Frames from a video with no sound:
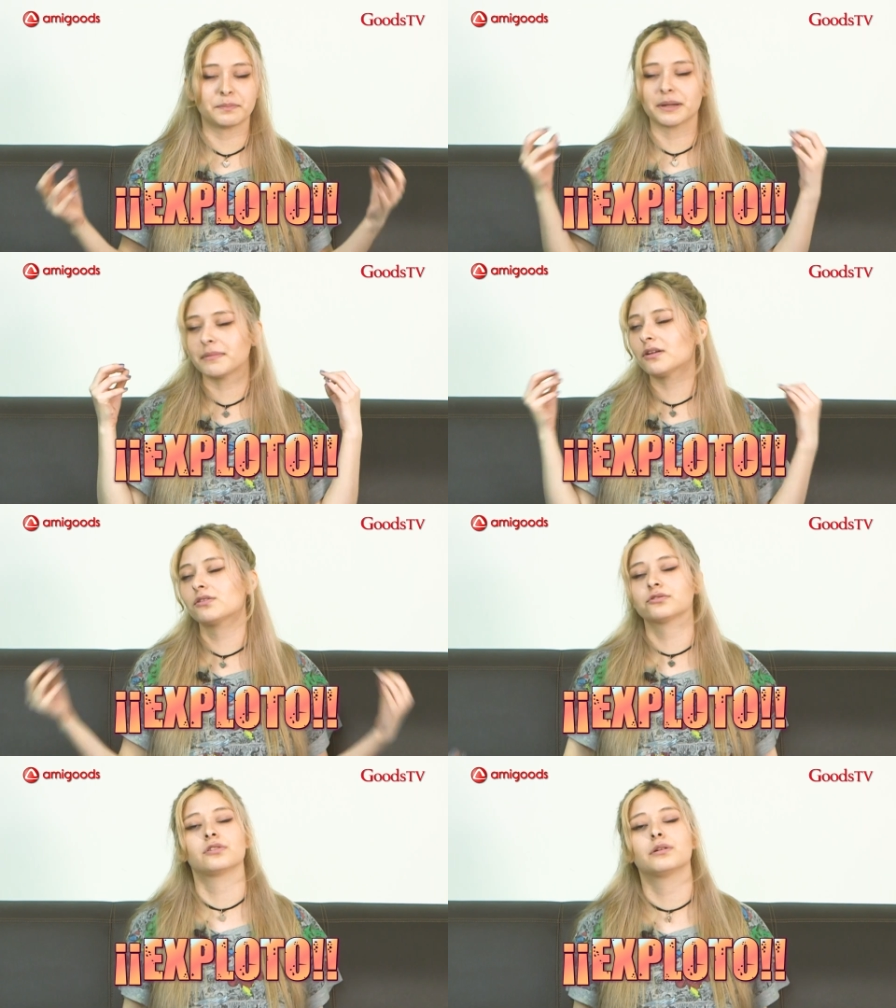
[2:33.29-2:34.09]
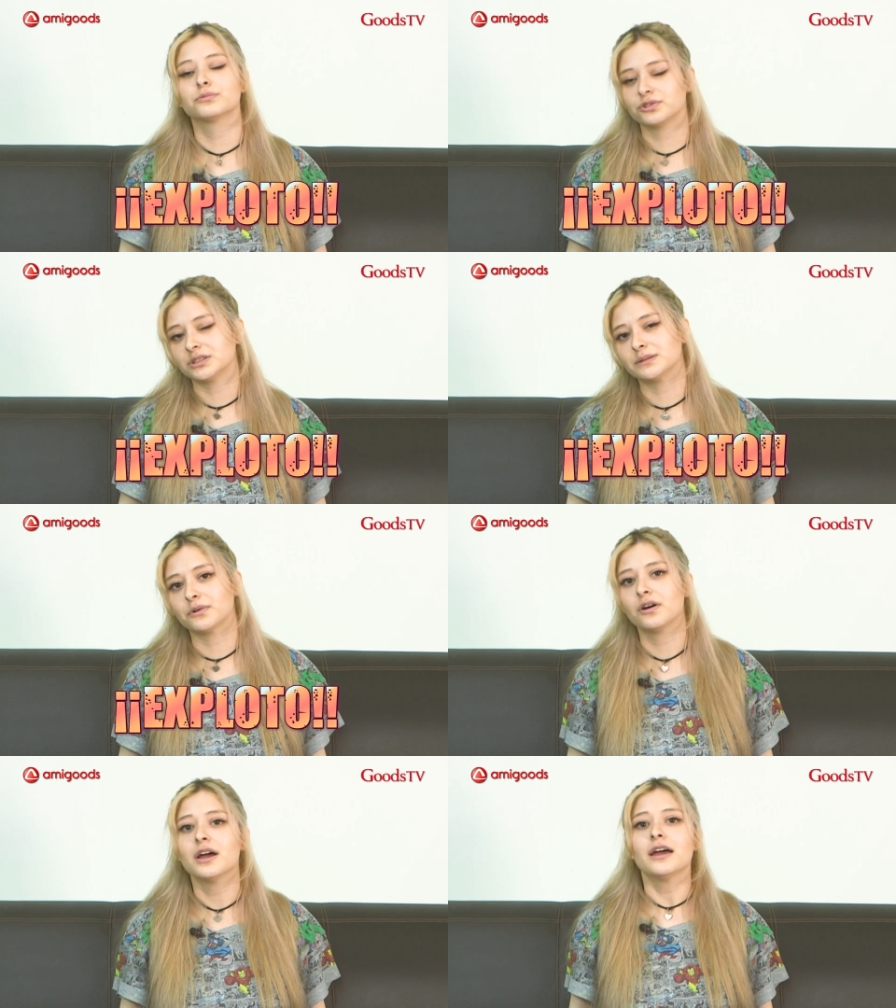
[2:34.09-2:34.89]
Primero nos dolió
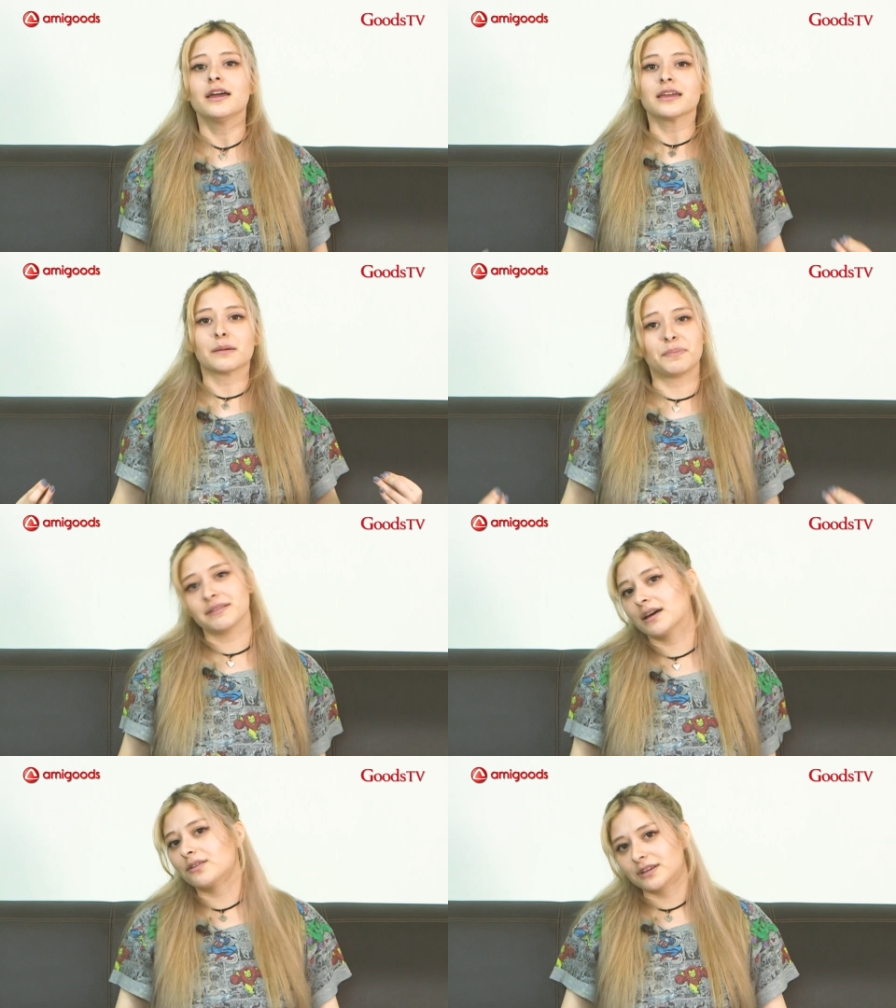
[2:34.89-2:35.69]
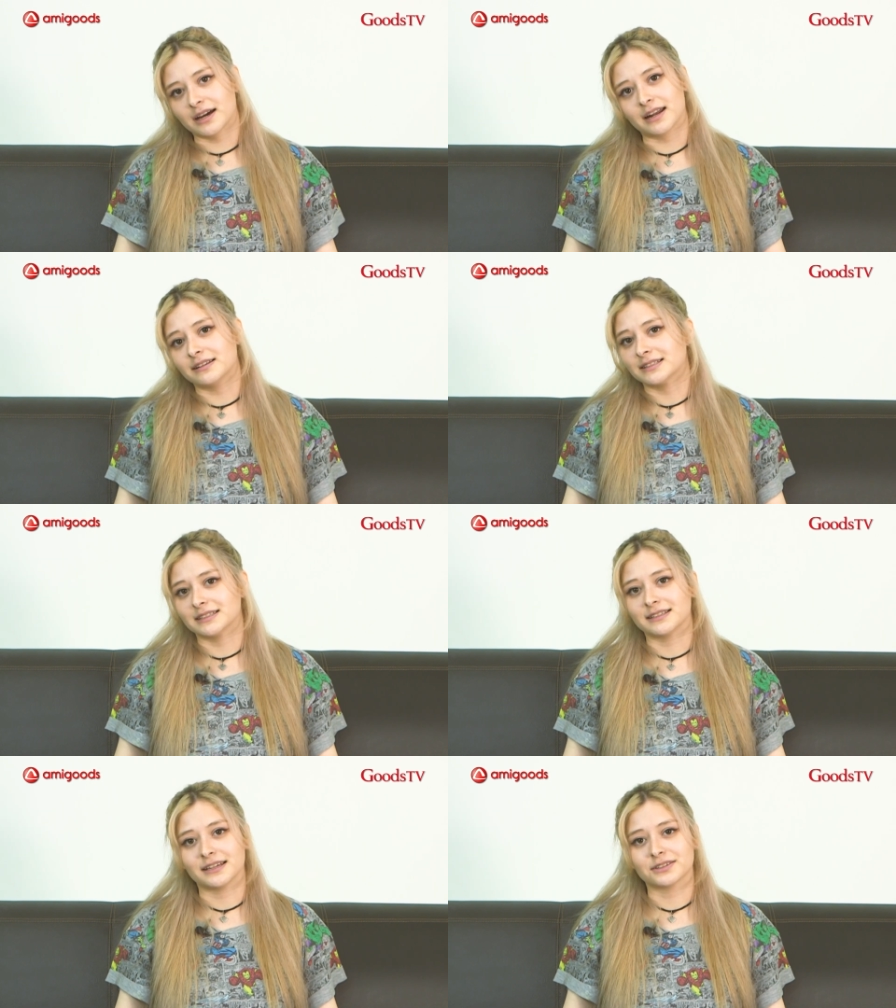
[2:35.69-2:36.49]
muchísimo que Pentagon dejaran de
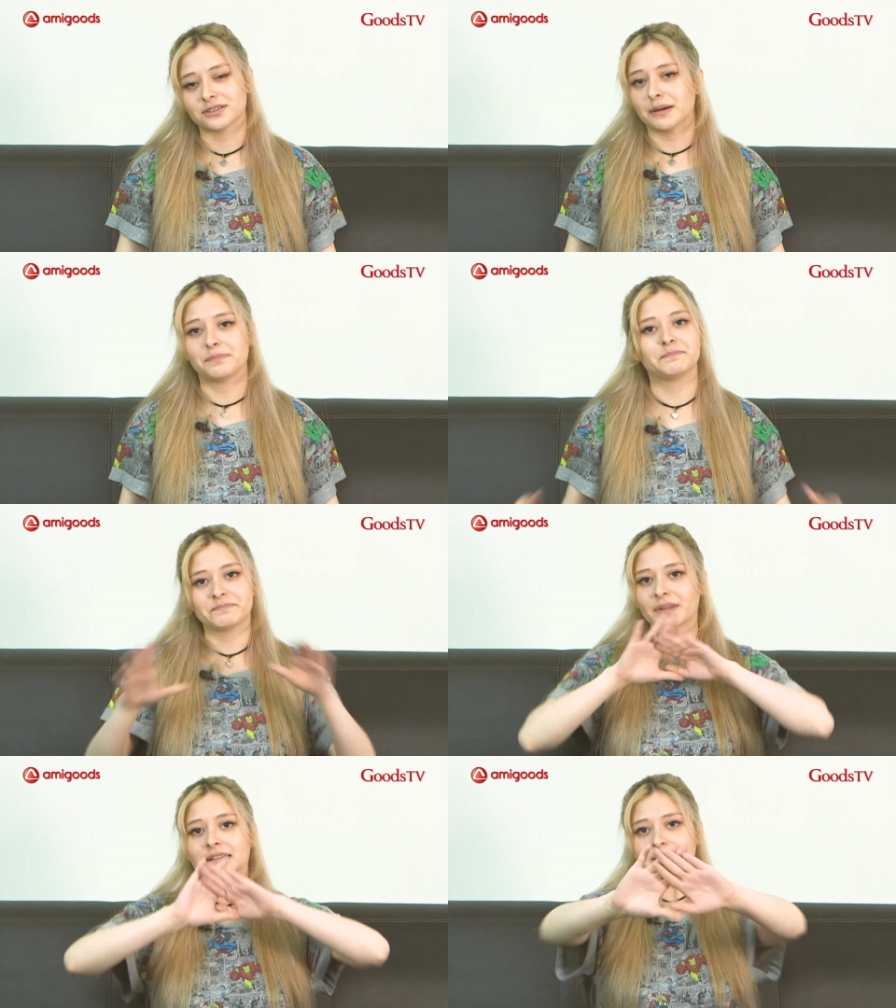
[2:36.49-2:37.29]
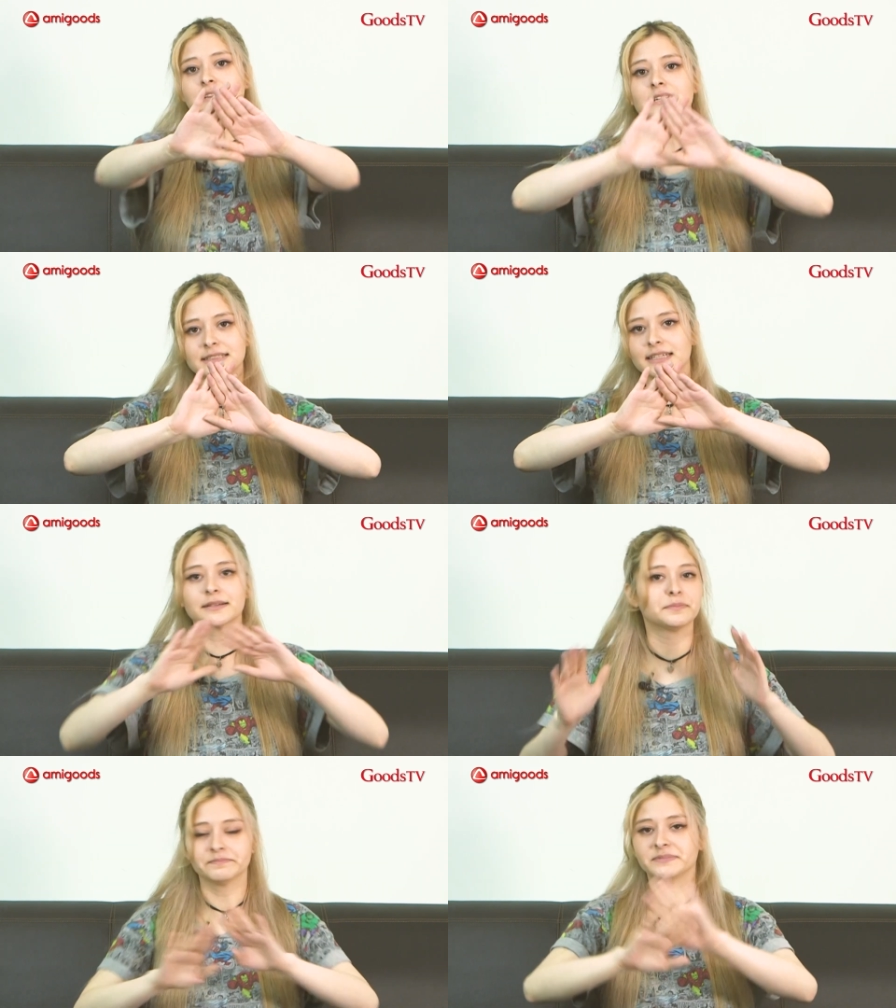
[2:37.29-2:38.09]
ser 10. O sea,
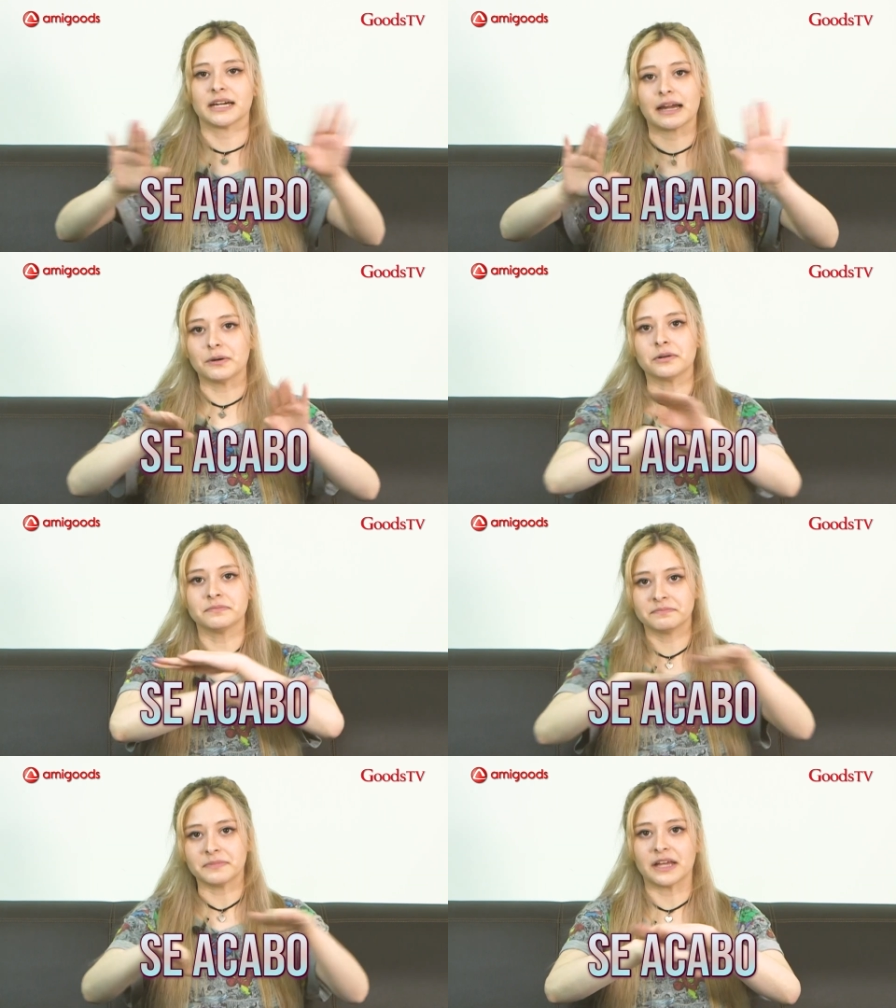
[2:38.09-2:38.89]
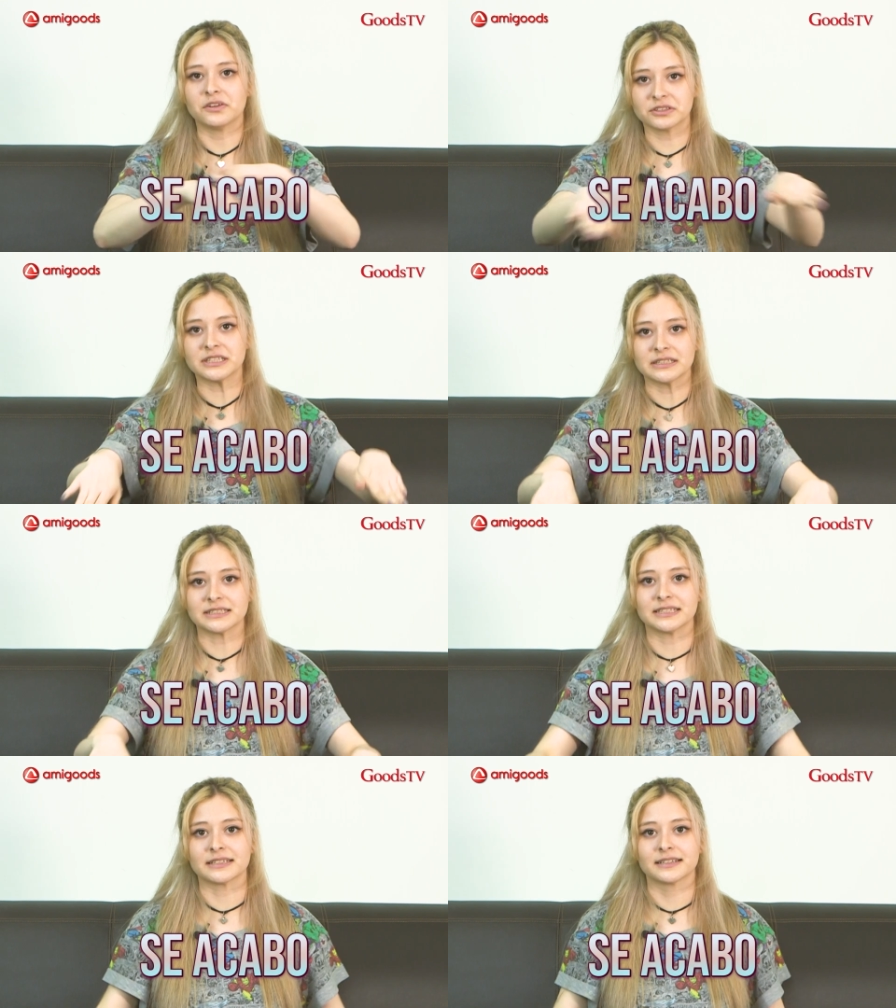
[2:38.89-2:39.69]
Tentastic se acabó. Adiós, Tentastic.